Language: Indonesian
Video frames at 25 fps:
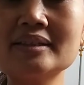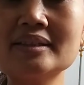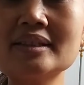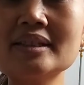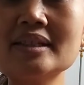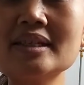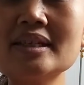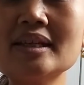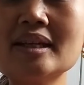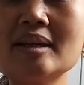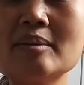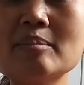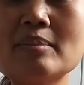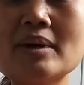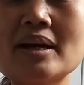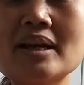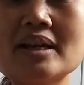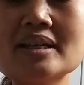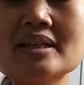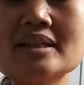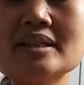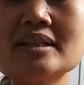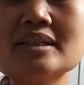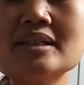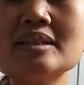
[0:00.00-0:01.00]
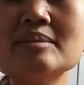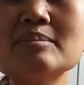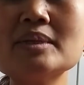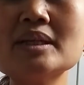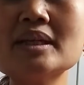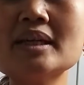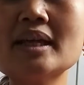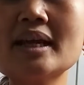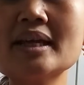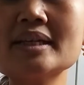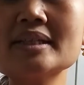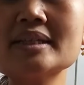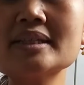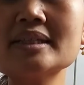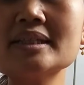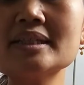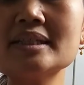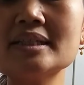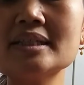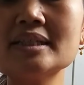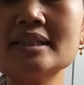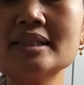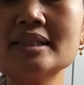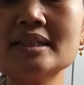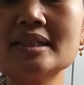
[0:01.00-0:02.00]
dikirim balik ke imigrasi
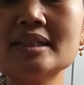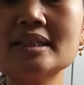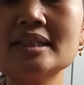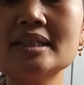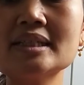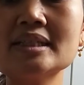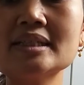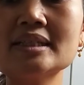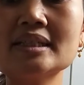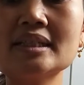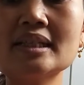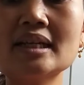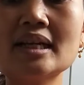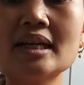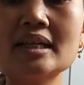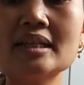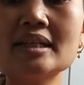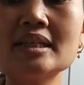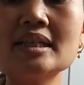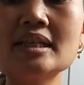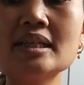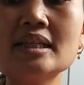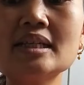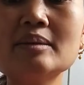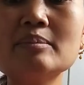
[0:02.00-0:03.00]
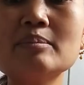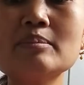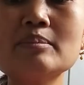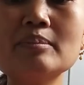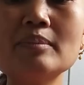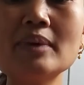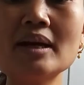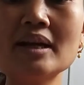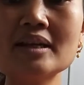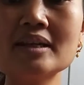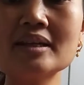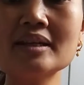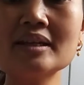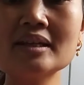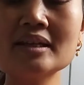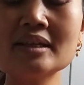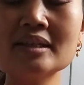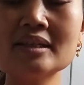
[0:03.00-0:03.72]
setelah dikirim balik